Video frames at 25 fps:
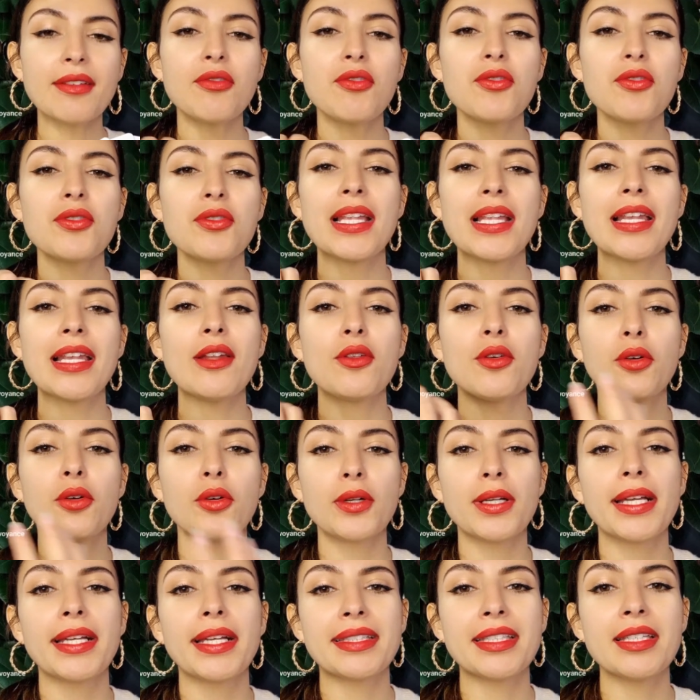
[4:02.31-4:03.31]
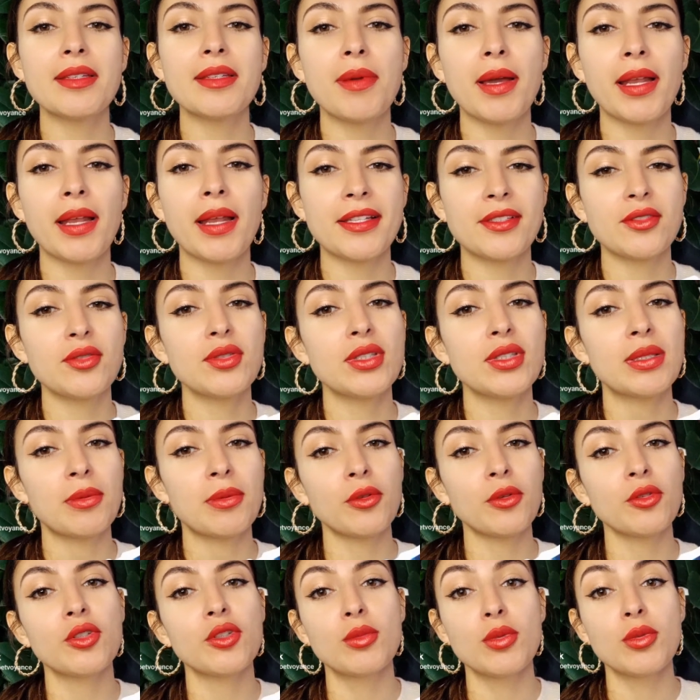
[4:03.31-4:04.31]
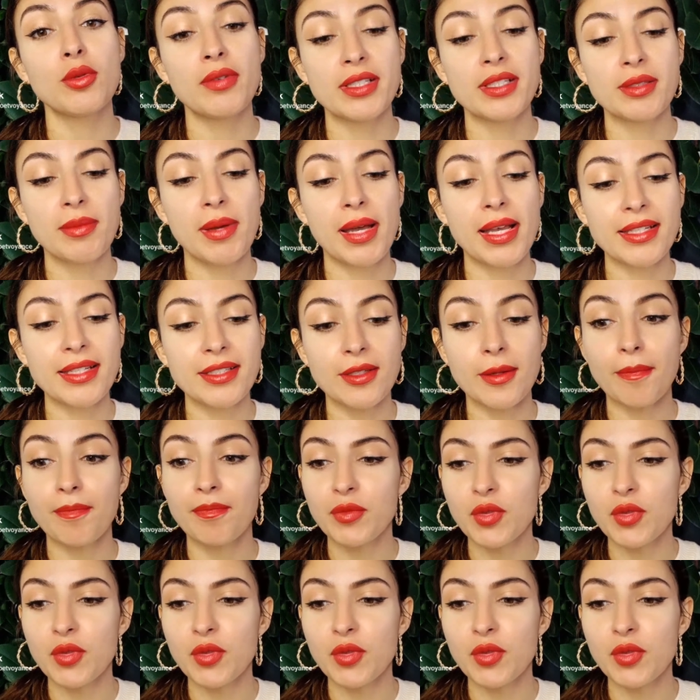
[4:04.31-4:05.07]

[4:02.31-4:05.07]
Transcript: et vous allez le regretter par la suite et prendre de mauvaises bases